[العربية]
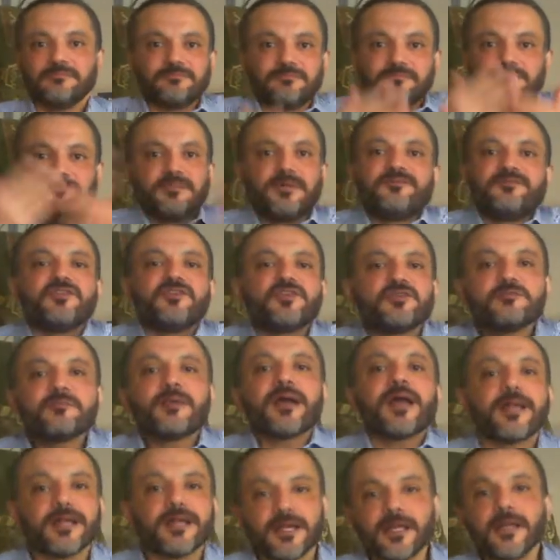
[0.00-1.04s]
مفيش
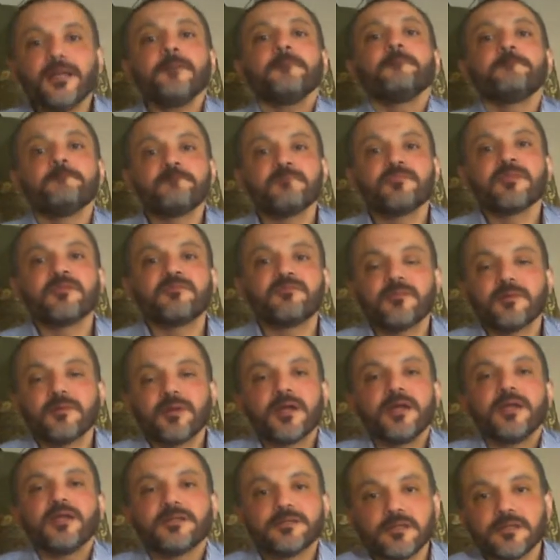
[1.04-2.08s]
معنى في
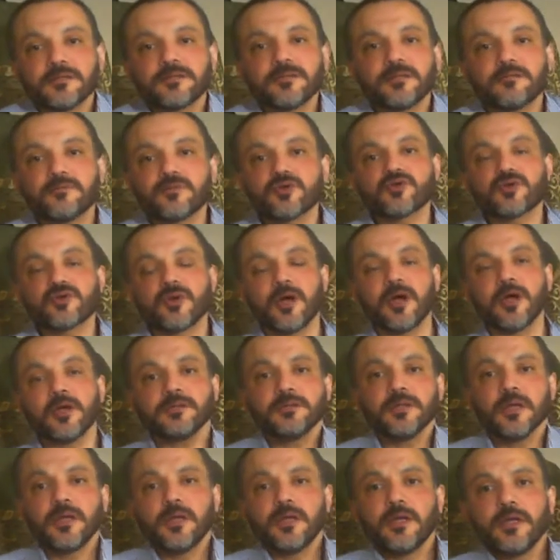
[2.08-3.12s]
مجال إدارة
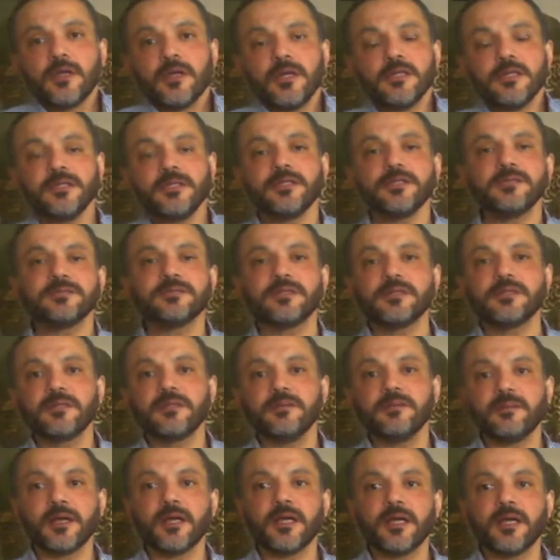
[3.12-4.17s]
المشروعات إن أنت
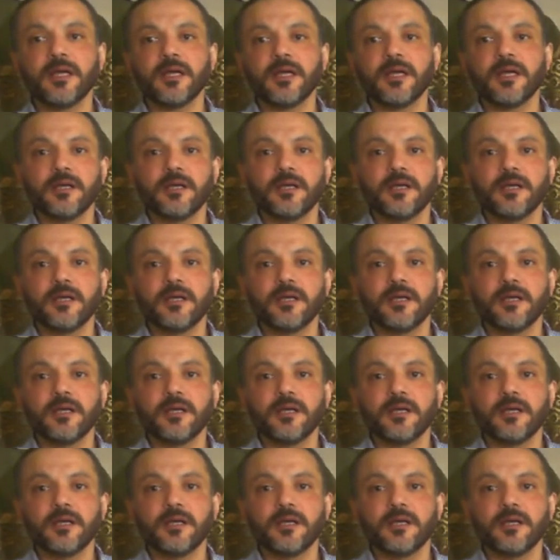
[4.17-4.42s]
تبقى